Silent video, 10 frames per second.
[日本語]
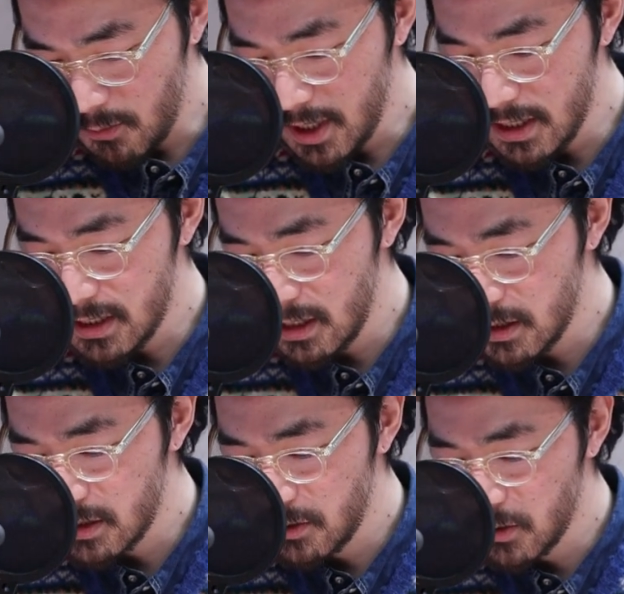後まで誠
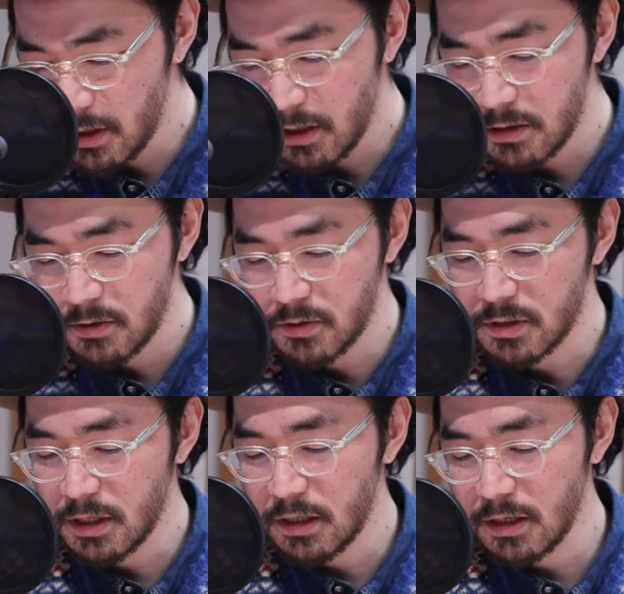実に音楽活動を
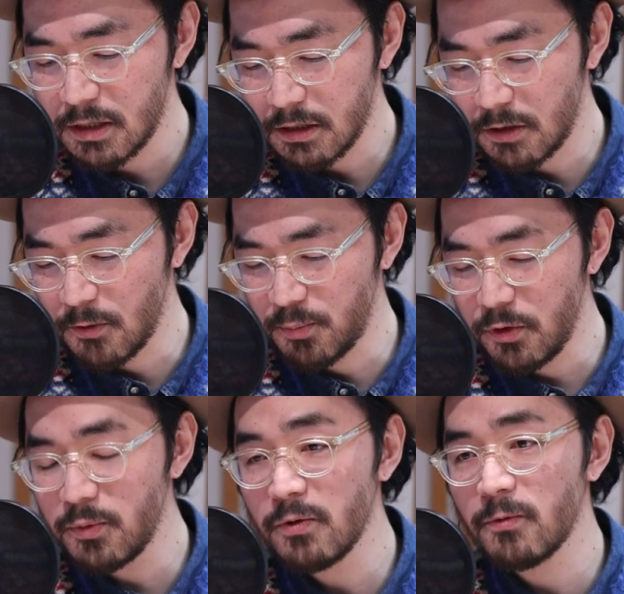続けてきたっていう
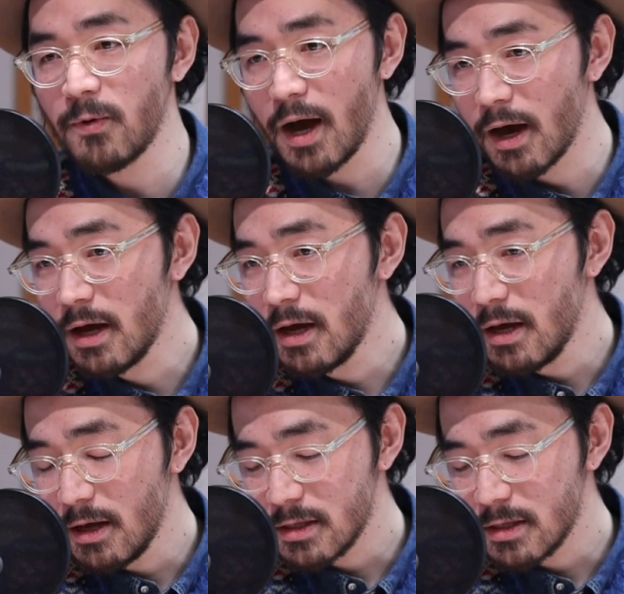部分は、はい